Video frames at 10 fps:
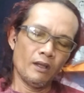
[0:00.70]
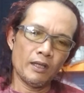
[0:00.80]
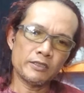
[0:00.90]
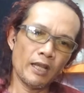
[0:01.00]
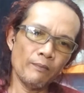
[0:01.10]

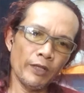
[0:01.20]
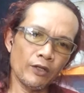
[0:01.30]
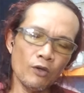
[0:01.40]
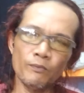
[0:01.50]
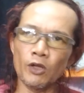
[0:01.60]

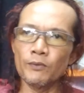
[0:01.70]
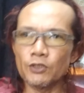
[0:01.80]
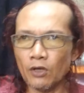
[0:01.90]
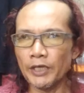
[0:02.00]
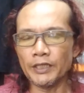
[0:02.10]
Assalamualaikum
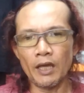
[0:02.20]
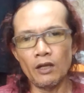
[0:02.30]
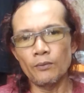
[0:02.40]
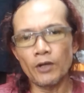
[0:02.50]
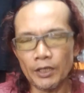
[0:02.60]
warahmatullahi
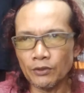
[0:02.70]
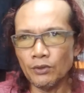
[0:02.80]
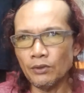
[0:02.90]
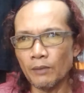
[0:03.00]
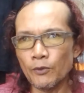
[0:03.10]
taala
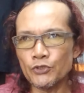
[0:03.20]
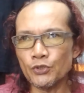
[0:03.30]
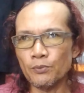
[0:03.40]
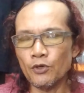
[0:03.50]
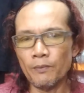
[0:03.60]
wabarakatuh. Ambo
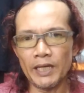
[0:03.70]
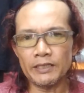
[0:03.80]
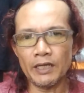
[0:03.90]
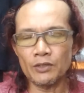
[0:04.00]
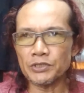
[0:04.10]
cubo
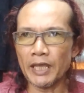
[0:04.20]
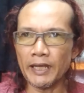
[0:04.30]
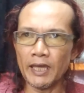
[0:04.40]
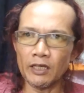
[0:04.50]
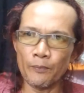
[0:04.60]
mengajak
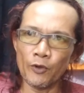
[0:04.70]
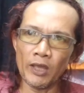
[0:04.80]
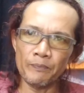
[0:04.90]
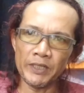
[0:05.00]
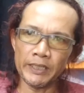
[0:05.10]
dusana ke
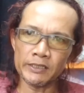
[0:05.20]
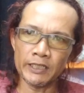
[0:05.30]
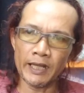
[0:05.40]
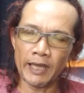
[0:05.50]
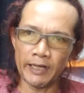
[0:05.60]
pola pikir
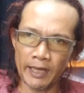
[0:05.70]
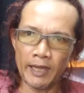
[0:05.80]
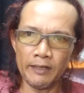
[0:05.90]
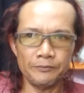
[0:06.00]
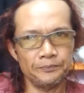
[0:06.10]

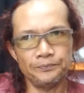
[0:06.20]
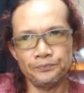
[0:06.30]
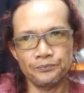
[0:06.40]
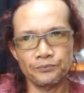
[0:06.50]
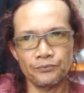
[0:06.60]
sederhana
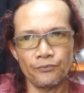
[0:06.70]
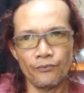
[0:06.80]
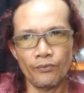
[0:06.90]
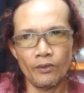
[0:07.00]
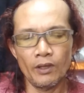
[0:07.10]

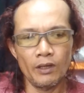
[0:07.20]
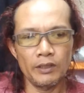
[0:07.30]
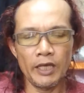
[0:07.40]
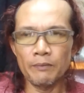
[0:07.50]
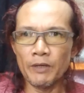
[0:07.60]

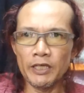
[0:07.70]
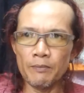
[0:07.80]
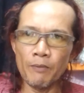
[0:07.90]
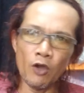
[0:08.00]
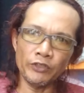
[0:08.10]
dan
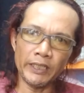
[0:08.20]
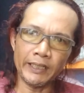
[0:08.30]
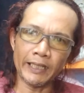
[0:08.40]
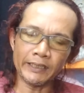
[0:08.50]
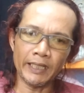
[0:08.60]
menghimbau
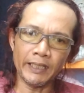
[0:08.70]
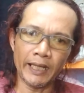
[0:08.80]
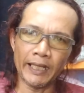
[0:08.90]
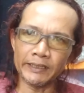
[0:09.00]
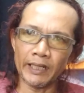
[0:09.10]
tingkatkan
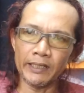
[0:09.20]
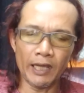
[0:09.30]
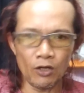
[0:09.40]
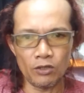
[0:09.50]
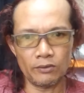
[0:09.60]
karakter
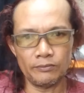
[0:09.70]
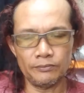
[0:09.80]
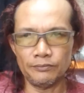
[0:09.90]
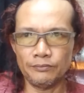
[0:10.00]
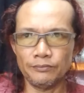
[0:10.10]
dialog.
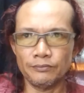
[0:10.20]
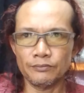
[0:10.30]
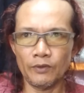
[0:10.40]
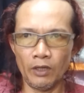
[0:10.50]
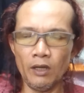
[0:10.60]

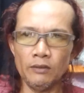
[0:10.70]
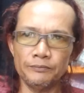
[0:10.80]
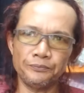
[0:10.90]
Ya.